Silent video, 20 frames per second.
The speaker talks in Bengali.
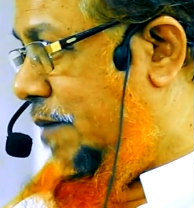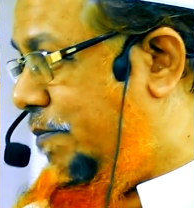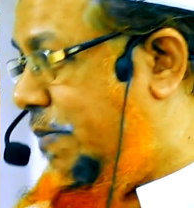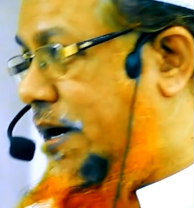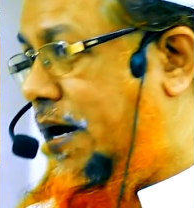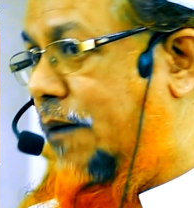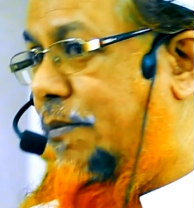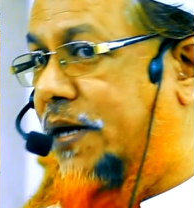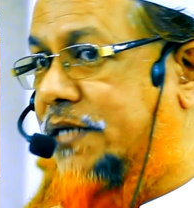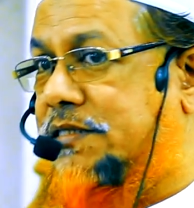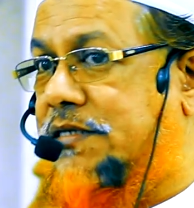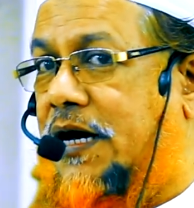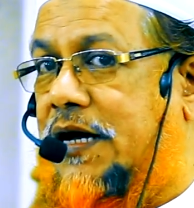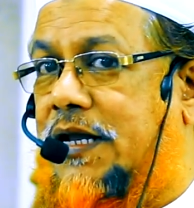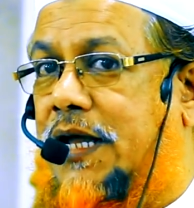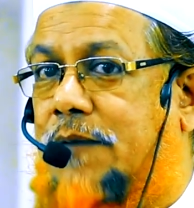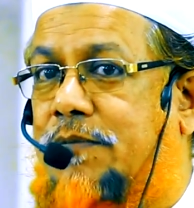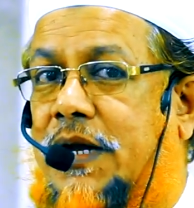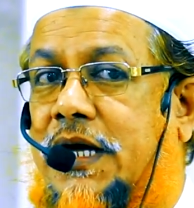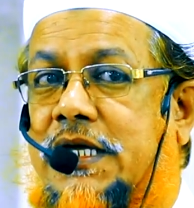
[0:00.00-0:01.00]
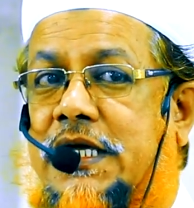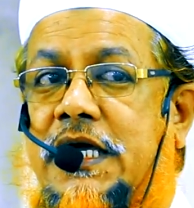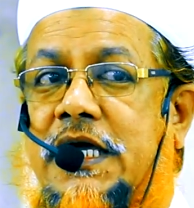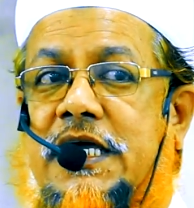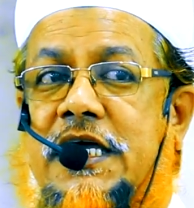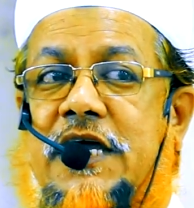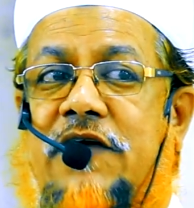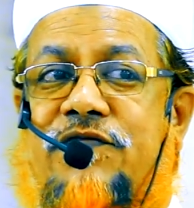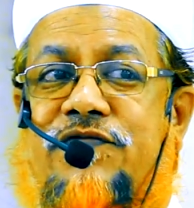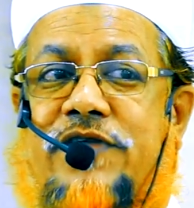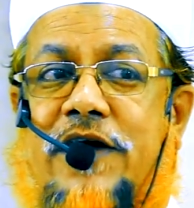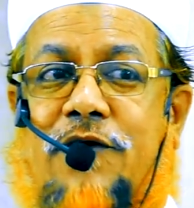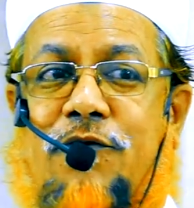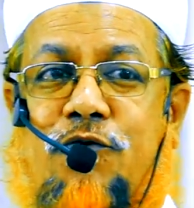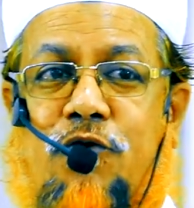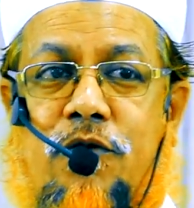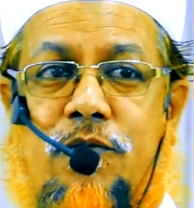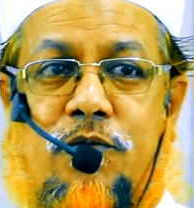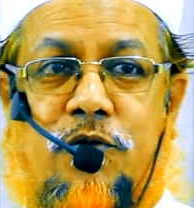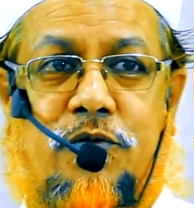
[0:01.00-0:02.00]
বা রামাজানে আমরা কি কি ইফতার
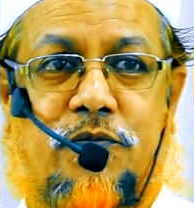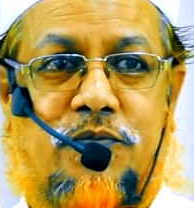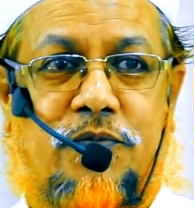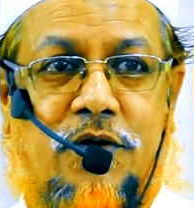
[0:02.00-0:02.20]
করব।